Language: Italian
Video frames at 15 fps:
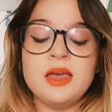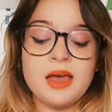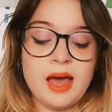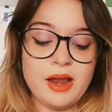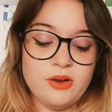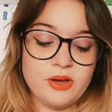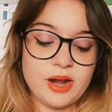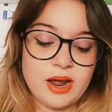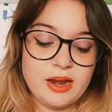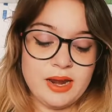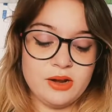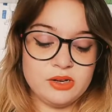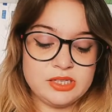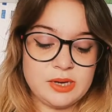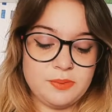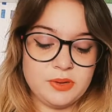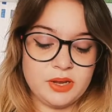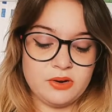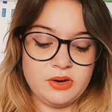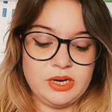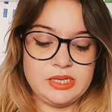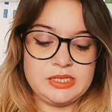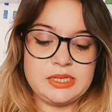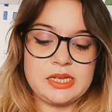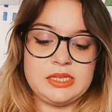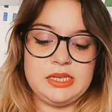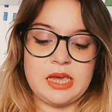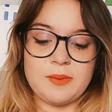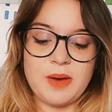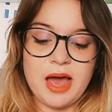Allora, la nostra protagonista si
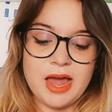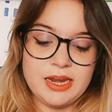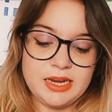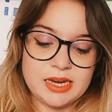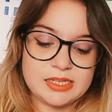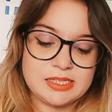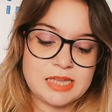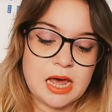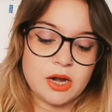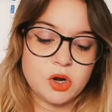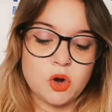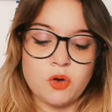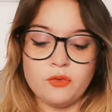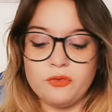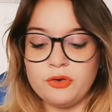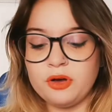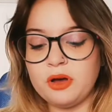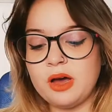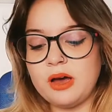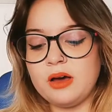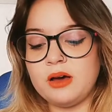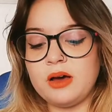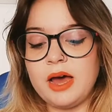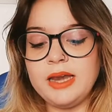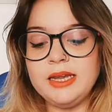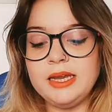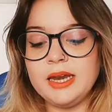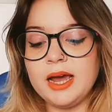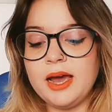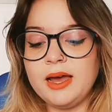chiama Alina Starkov. Uh,
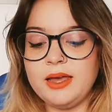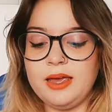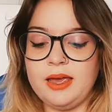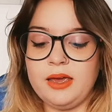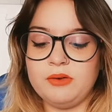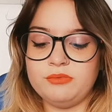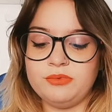Alina è, eh,